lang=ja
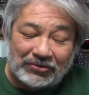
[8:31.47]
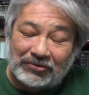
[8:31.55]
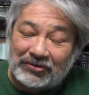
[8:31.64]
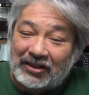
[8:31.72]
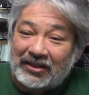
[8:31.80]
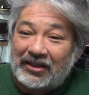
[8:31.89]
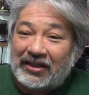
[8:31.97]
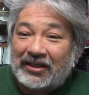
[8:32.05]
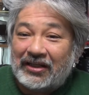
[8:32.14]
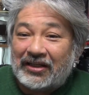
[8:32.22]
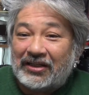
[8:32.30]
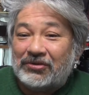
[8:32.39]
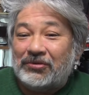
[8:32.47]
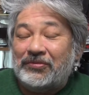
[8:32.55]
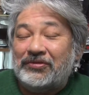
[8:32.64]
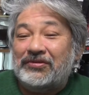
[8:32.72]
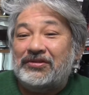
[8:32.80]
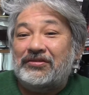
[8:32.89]
重な経験かと思う
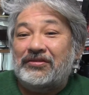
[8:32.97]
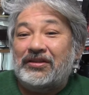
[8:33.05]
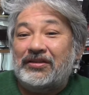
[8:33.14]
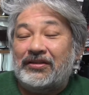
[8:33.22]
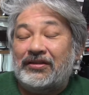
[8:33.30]
んですよね。